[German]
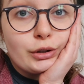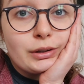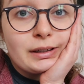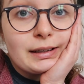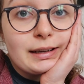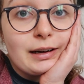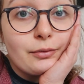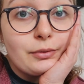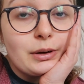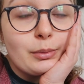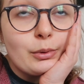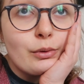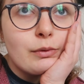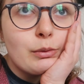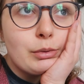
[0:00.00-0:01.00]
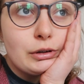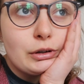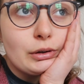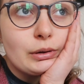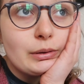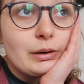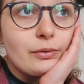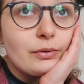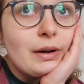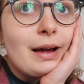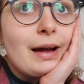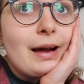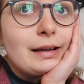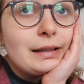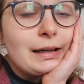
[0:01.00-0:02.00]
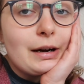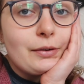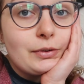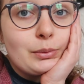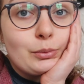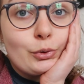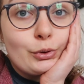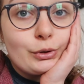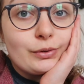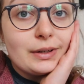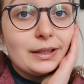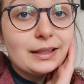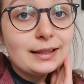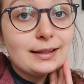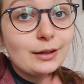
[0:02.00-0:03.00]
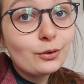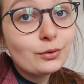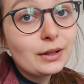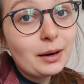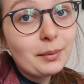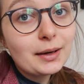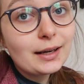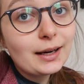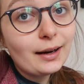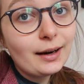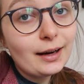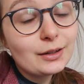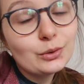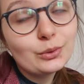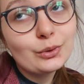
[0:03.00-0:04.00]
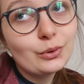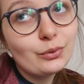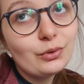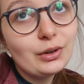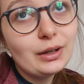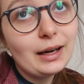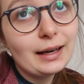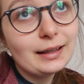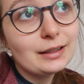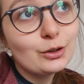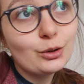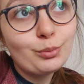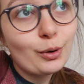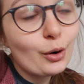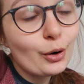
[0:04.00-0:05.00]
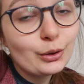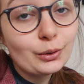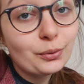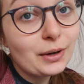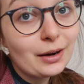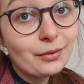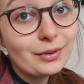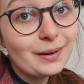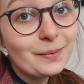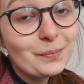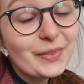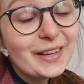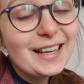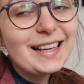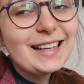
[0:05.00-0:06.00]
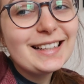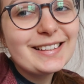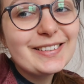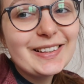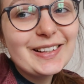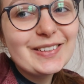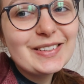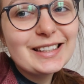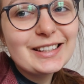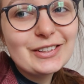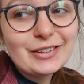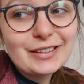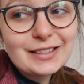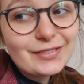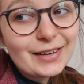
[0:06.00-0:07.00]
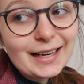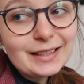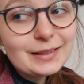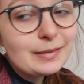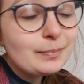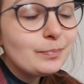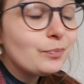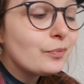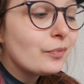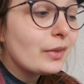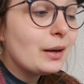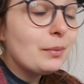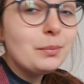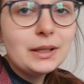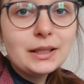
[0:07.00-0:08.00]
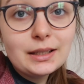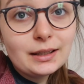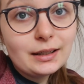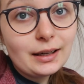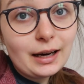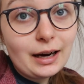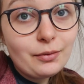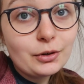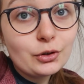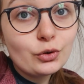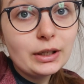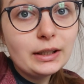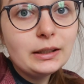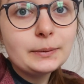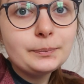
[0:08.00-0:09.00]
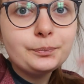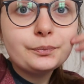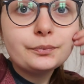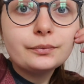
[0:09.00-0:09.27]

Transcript: schon einen Kaffee, aber irgendwie bin ich heute auf Kaffeemodus, weil ich gestern auf der Arbeit keinen hatte und irgendwie hatte ich so Bock heute auf Kaffee. Deswegen gibt es jetzt noch einen zweiten mit äh, Haferdrink.